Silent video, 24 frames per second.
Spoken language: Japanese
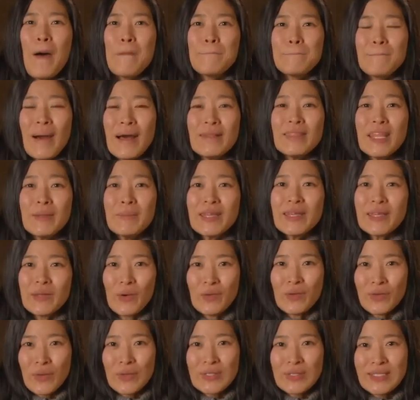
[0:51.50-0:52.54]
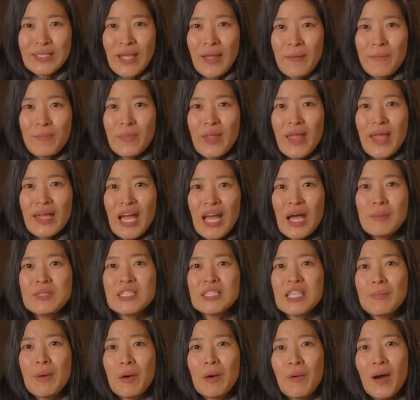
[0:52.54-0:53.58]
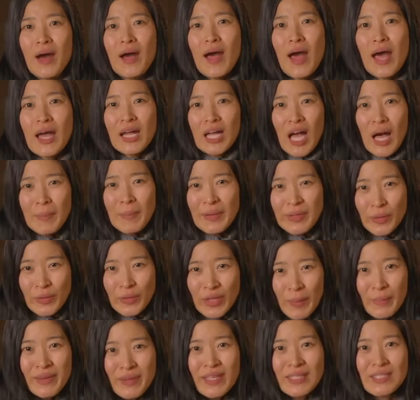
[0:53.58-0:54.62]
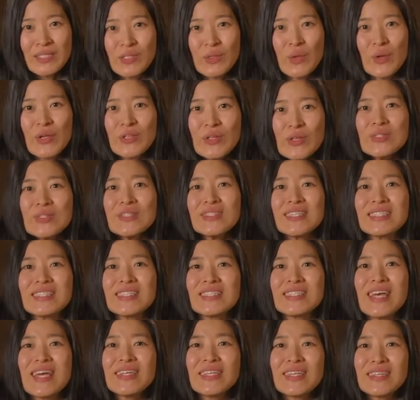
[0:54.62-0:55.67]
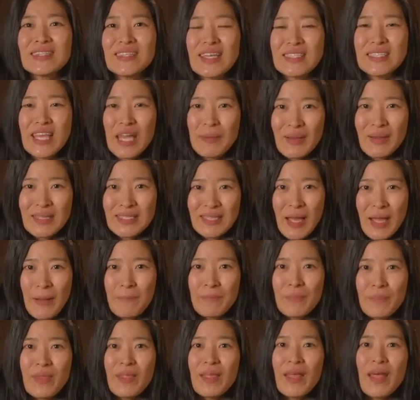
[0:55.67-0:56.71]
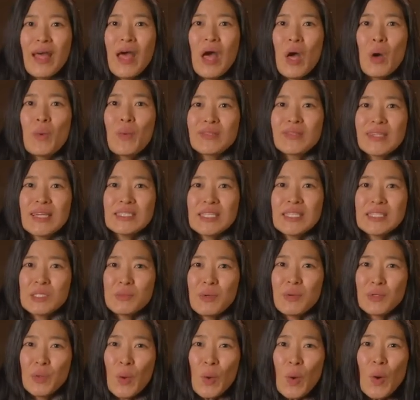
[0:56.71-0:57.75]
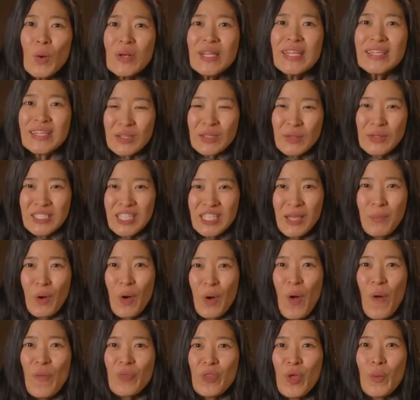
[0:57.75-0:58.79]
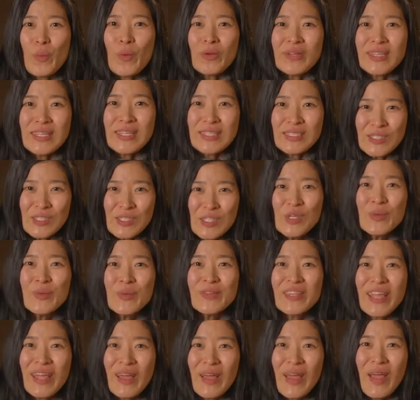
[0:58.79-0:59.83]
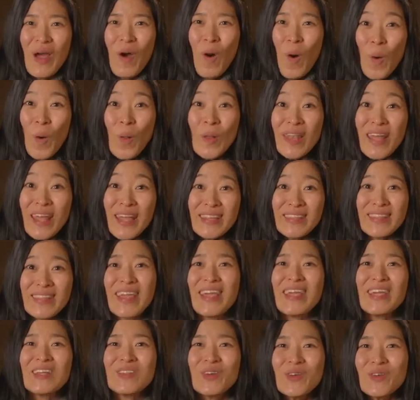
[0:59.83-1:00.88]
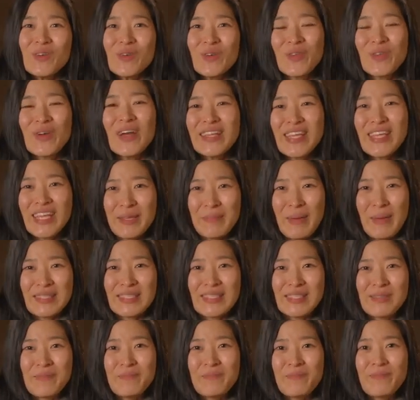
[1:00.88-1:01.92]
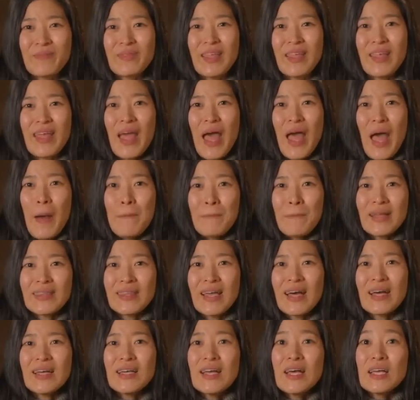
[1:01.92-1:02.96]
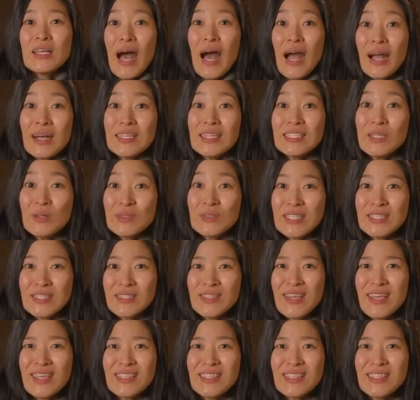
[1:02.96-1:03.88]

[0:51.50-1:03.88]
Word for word: パンデミックを通して神様は神の民たちを一つにつないでくださいました私たちはどこにいたとしても共に Zoom でオンラインで祈ることができますまた証を撮影